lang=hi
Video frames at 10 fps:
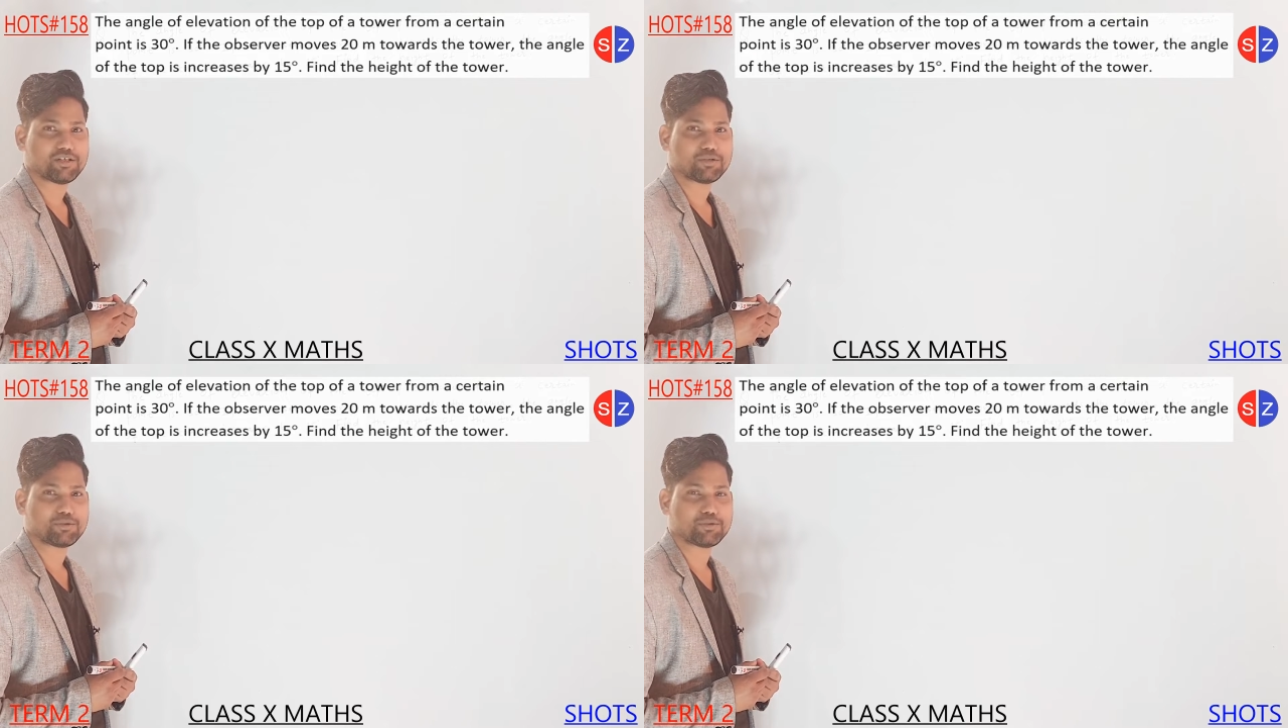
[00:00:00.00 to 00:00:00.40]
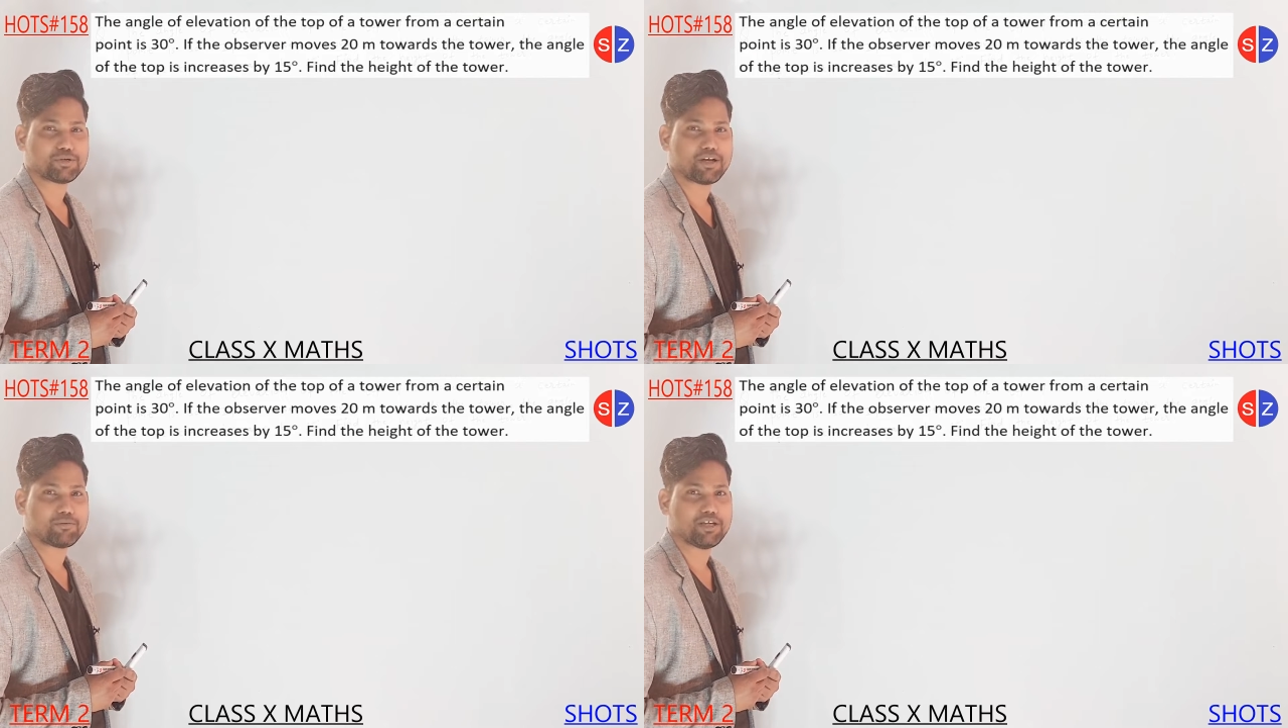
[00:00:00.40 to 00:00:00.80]
तो
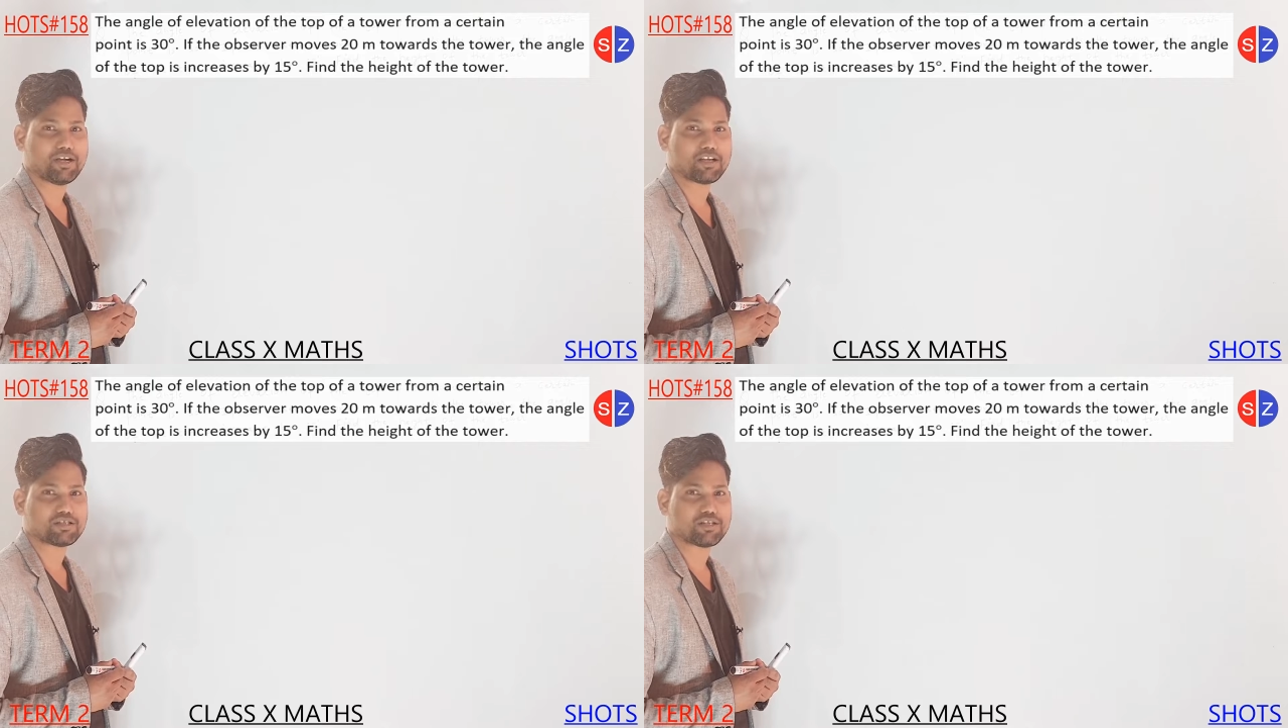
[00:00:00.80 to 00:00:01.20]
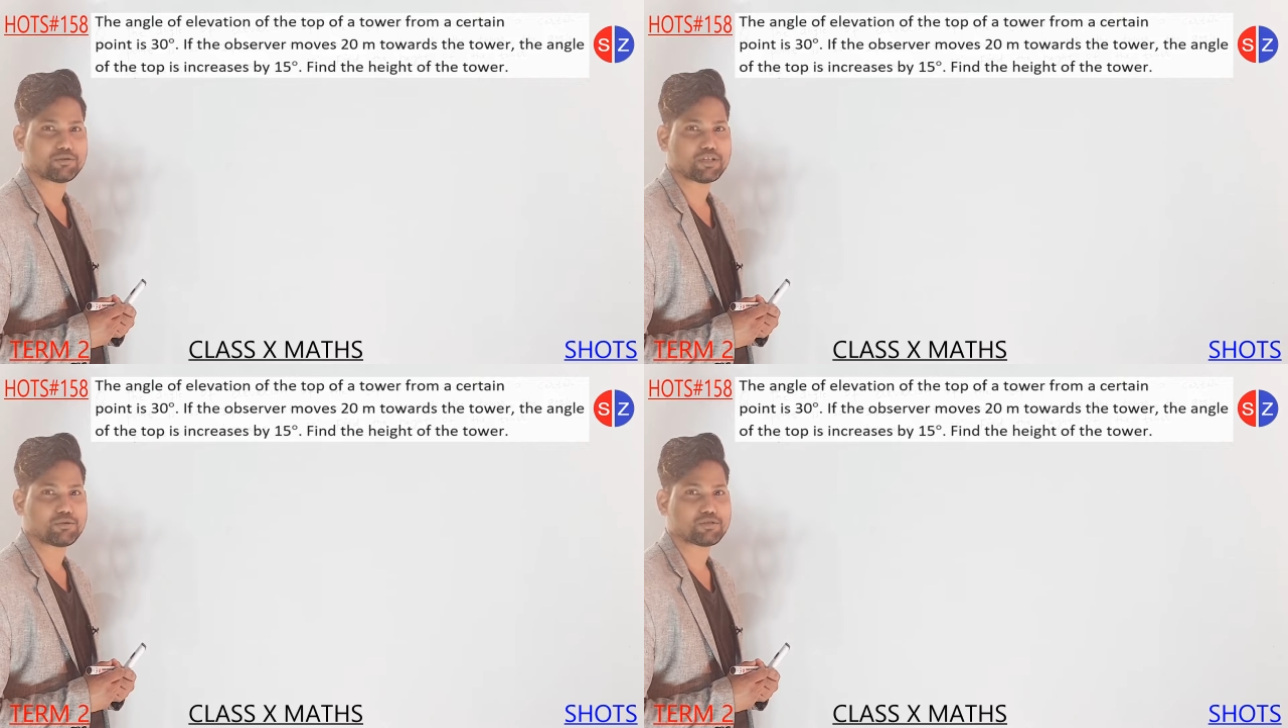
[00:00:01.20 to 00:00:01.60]
काफ़ी आसान
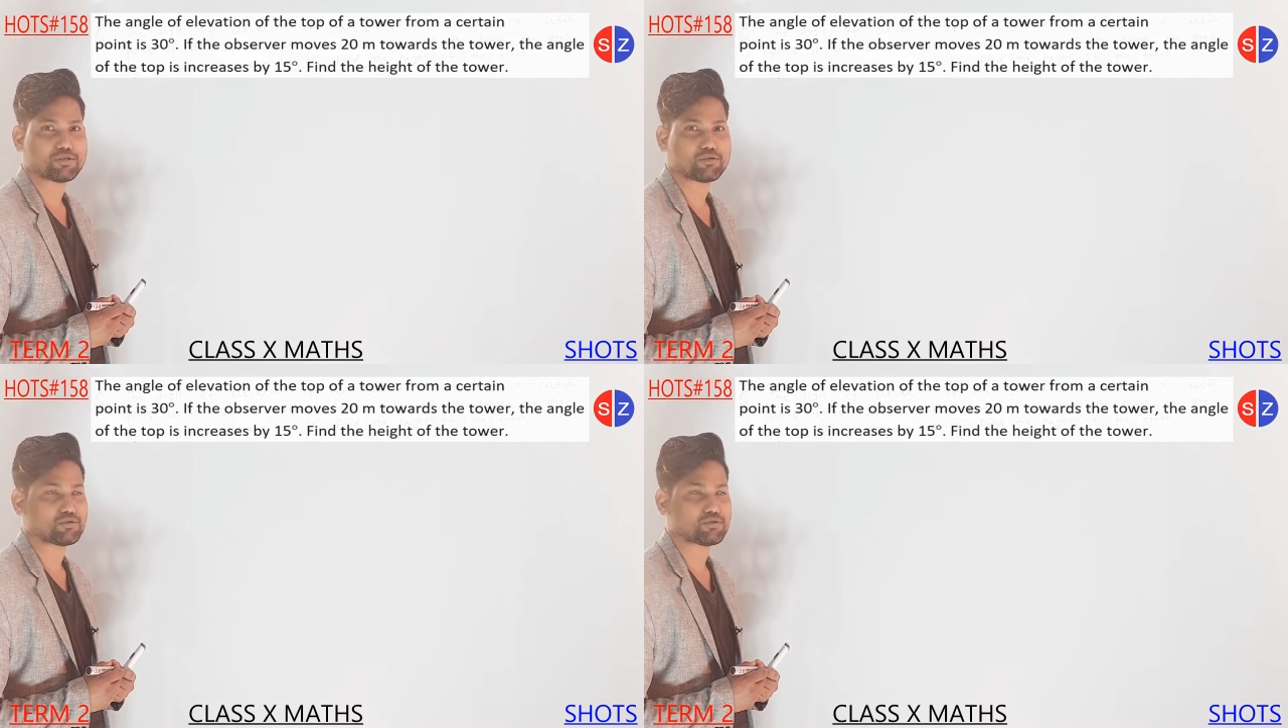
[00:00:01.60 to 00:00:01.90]
होता है क्वेश्चन को